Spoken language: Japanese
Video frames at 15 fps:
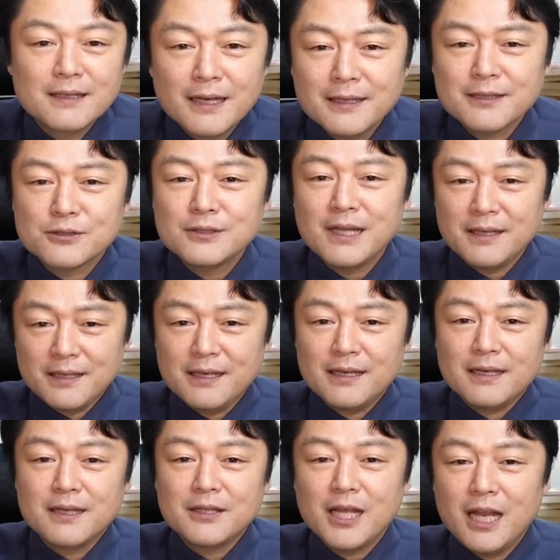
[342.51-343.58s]
ただすで
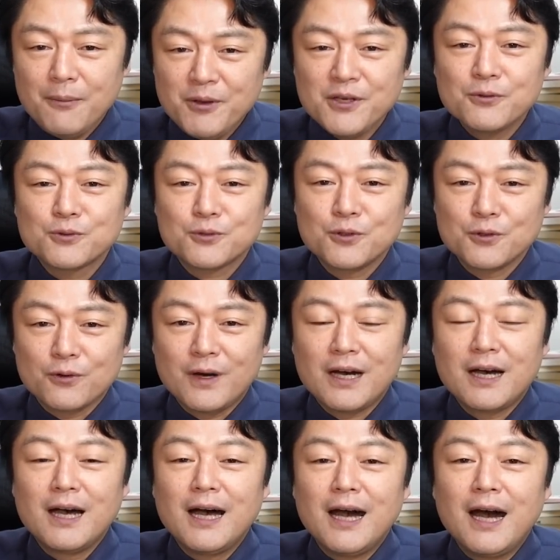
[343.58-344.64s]
にテレビ局というの
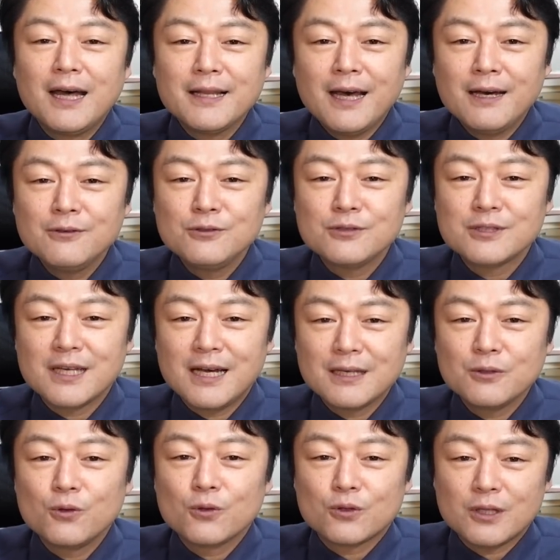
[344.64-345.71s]
はアナウンサー
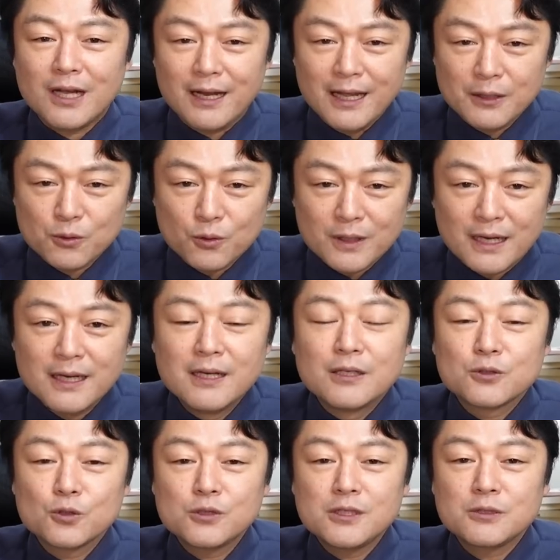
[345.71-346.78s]
のタレント化、
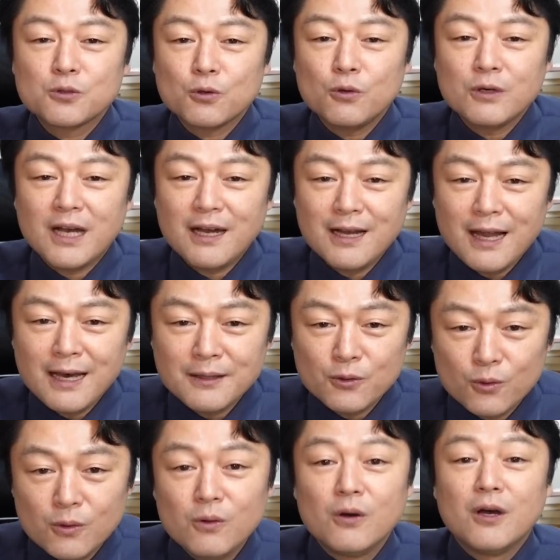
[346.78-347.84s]
そしてそこから
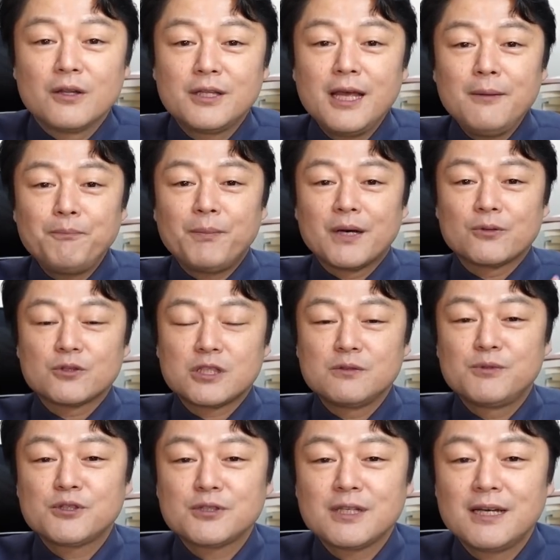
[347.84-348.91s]
の電波の私
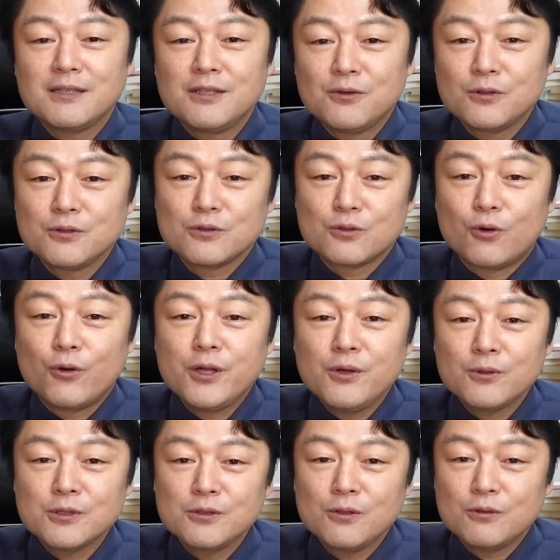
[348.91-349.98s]
物化によるゴリ
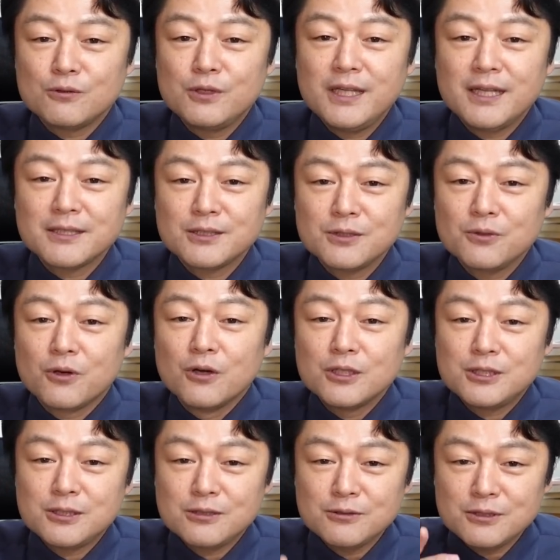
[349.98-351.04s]
押しの売り出しを
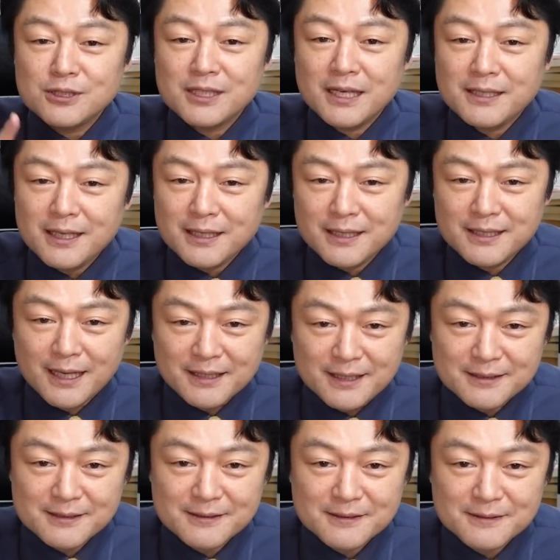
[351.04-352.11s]
し続けてきたんで
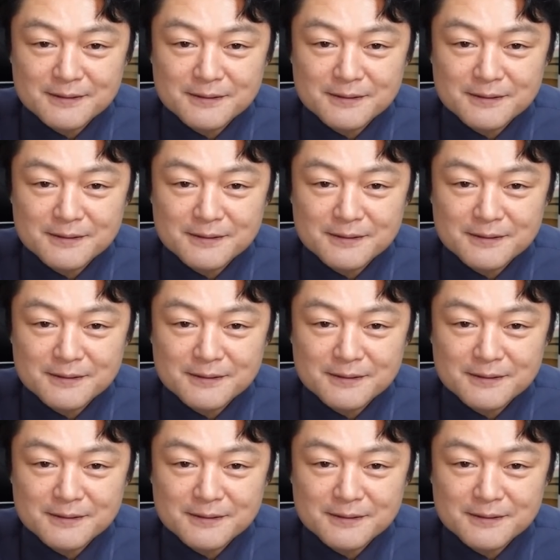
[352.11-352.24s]
す。